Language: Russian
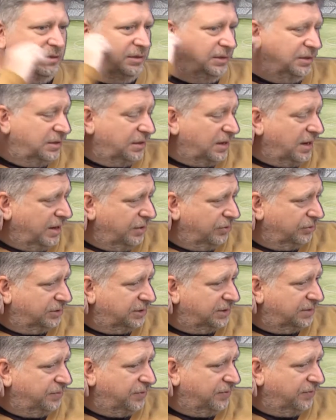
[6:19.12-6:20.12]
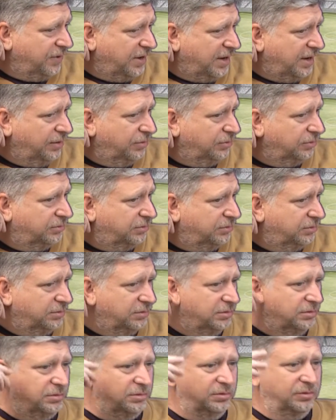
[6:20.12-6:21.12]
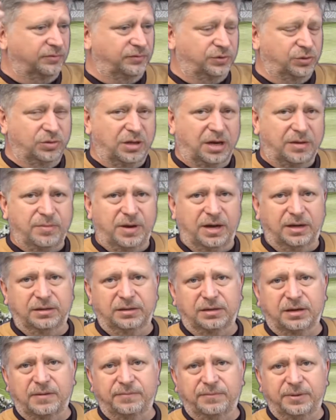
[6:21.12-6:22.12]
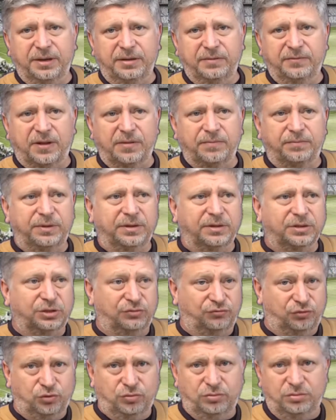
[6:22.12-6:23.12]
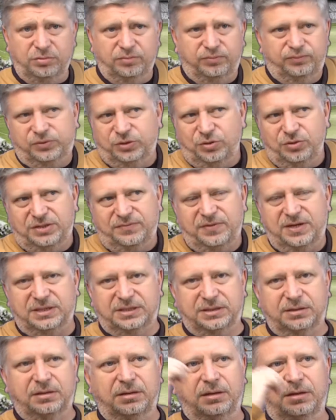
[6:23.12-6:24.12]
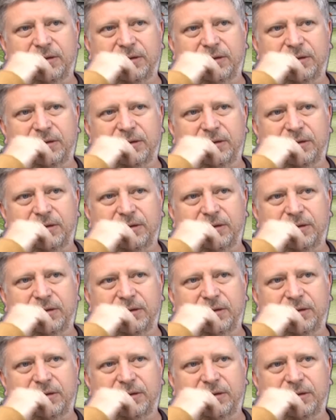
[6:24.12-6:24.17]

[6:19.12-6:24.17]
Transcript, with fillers: играют, забивают, э, все нормально. Рабен, Ван Перси, все, все известно.